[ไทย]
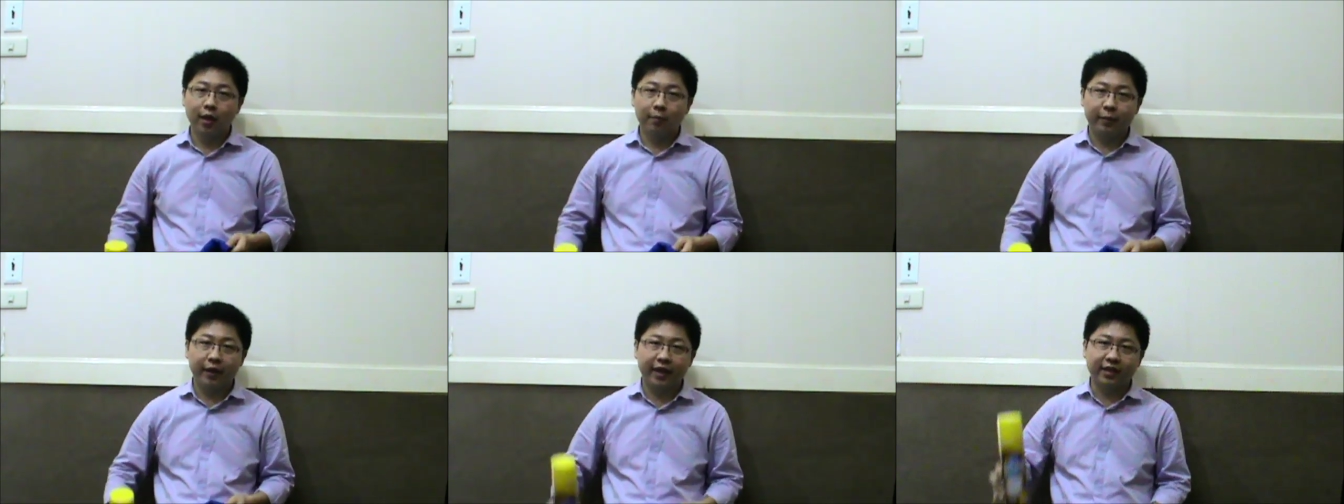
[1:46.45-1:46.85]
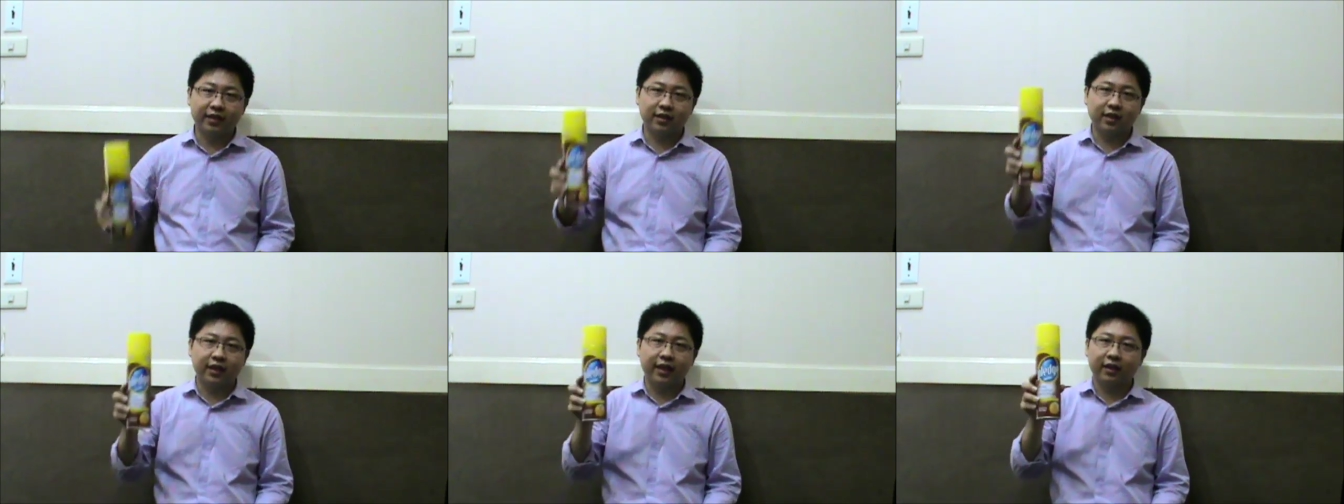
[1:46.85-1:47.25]
เพจ
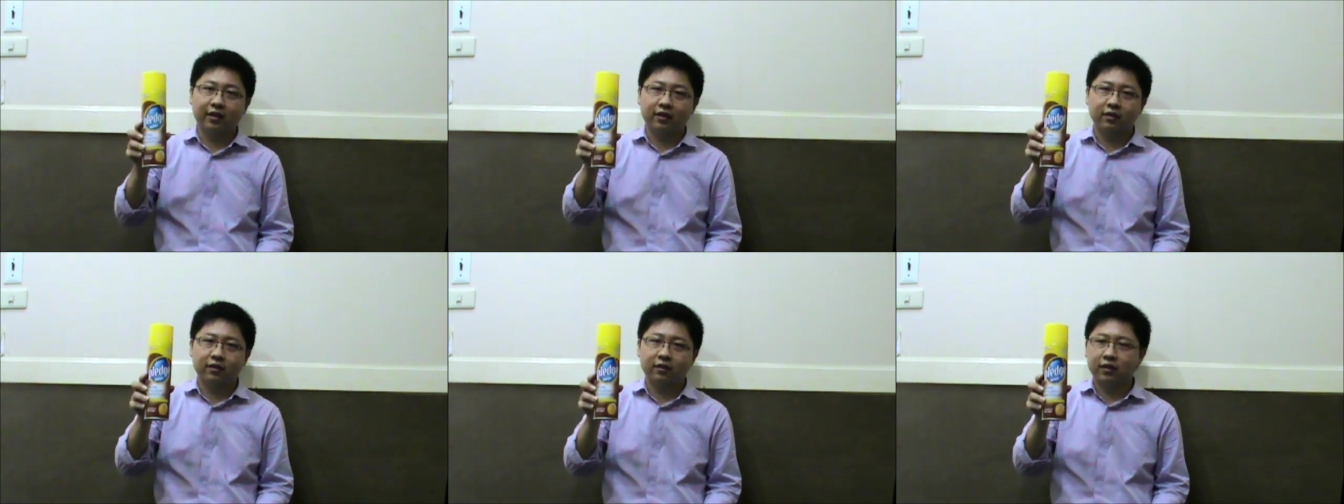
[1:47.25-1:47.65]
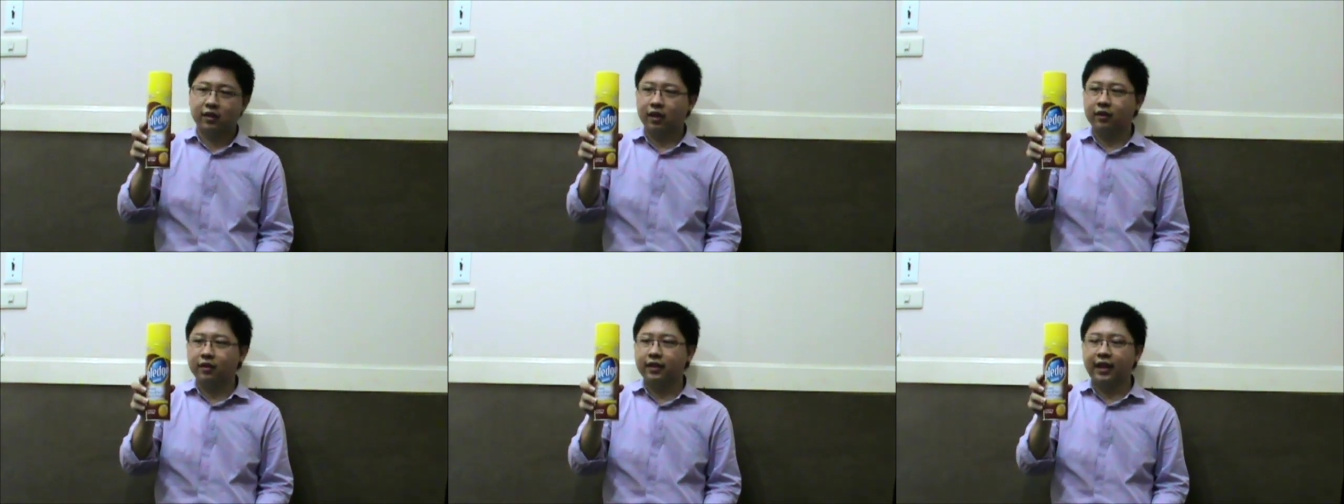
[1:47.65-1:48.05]
เนี่ย
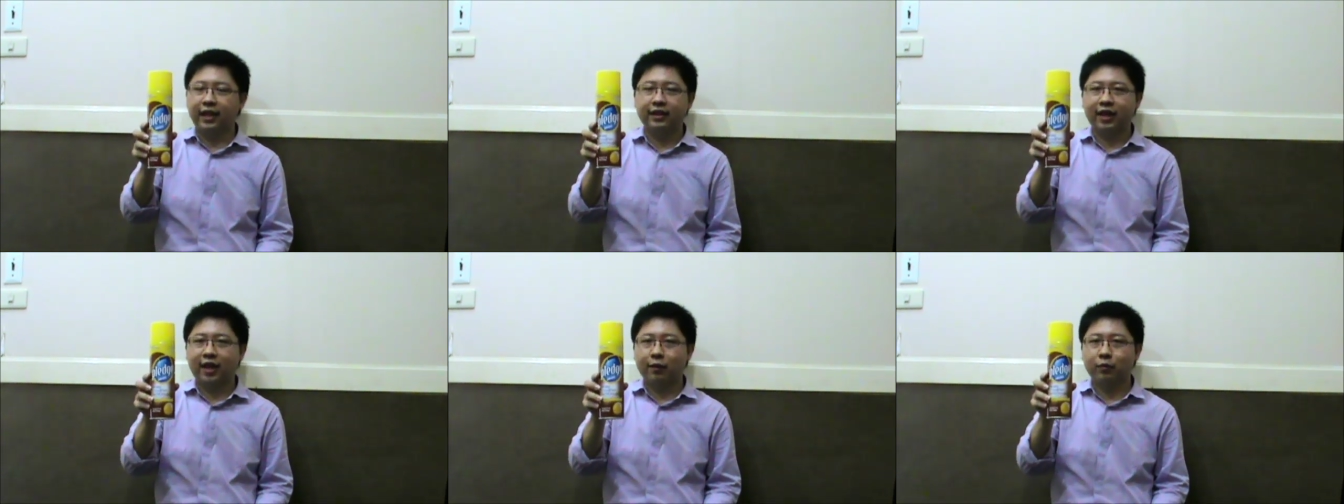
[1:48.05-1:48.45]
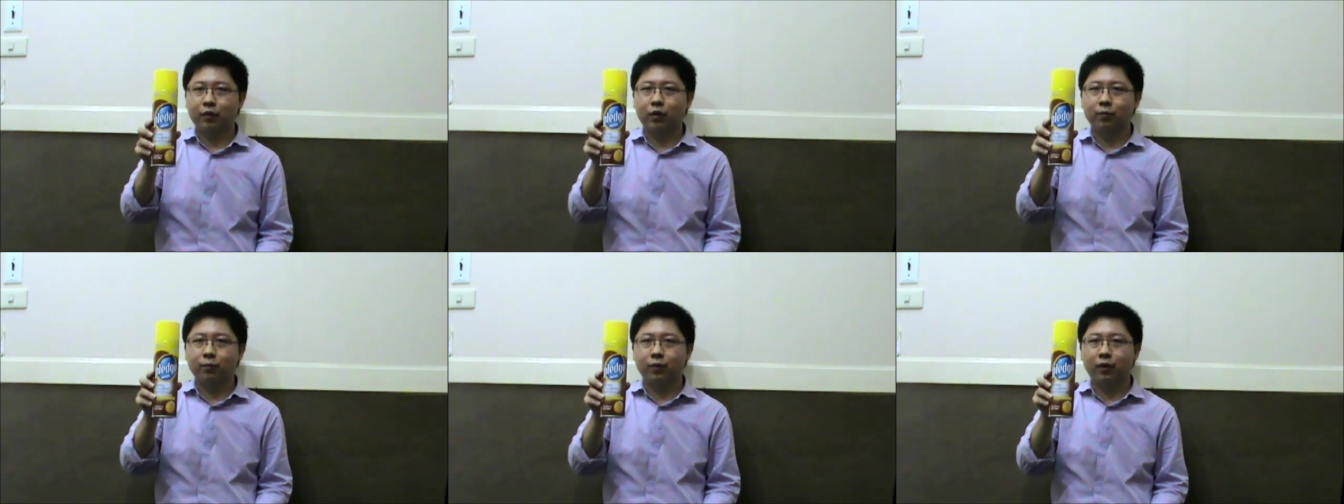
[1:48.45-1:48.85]
ก็ซื้อได้ตามโฮ
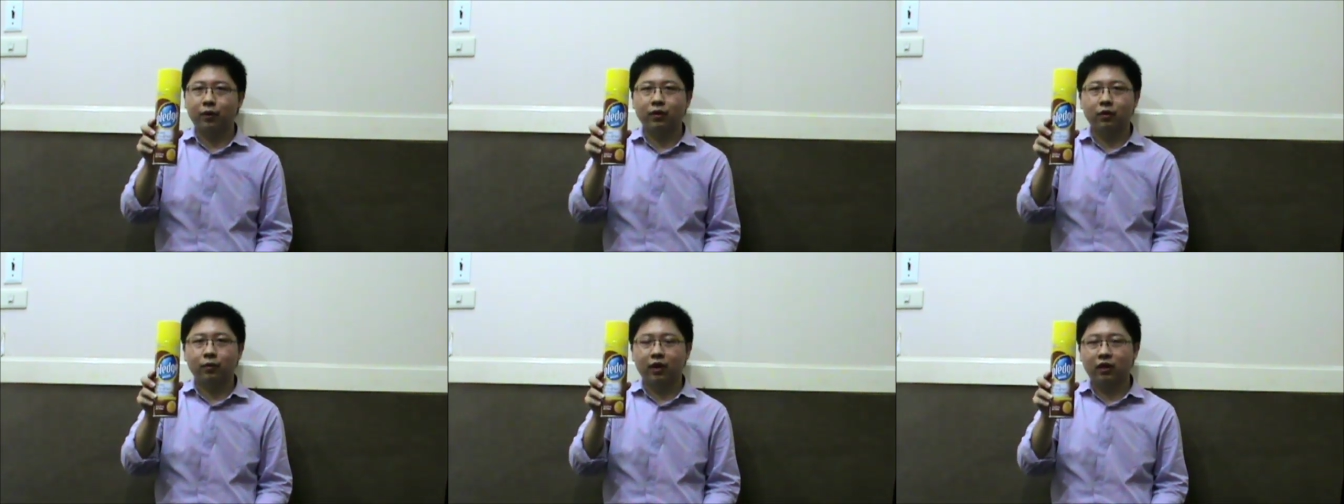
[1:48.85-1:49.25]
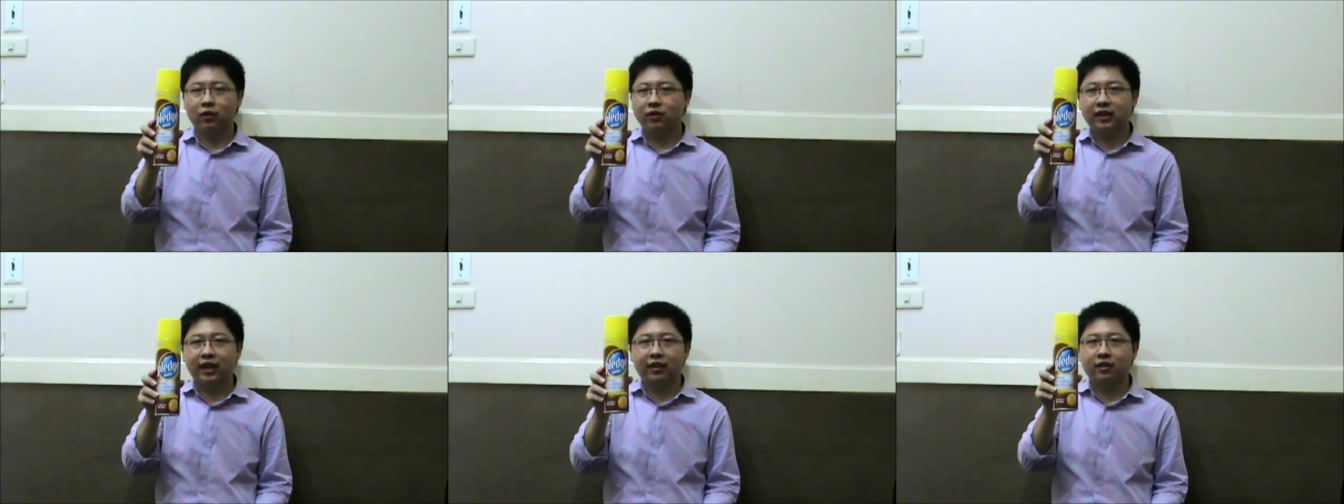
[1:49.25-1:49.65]
มโปรหรือว่าโล
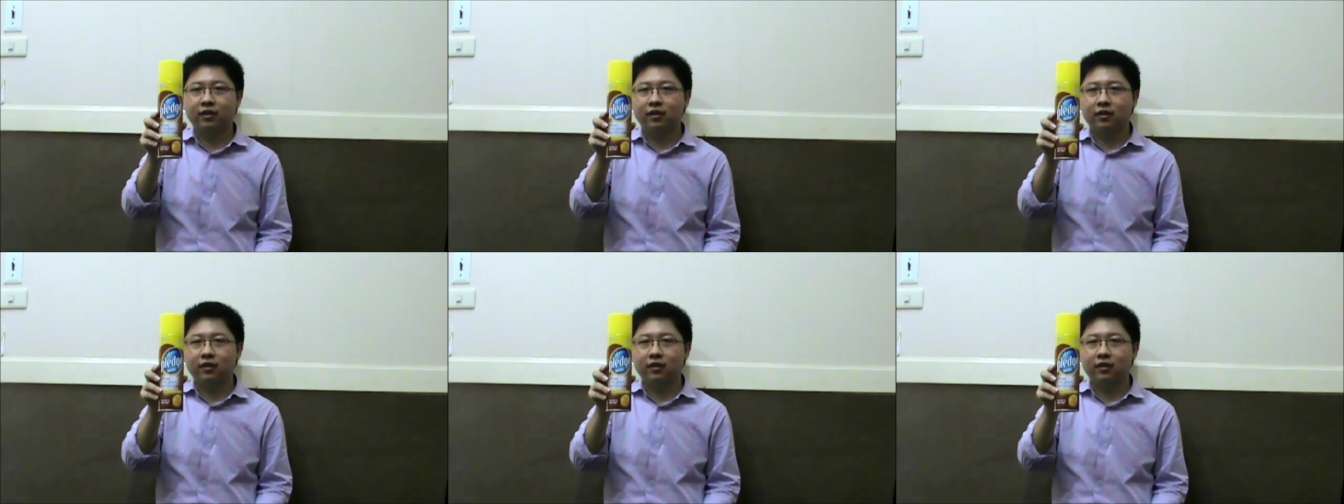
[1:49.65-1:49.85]
ตัส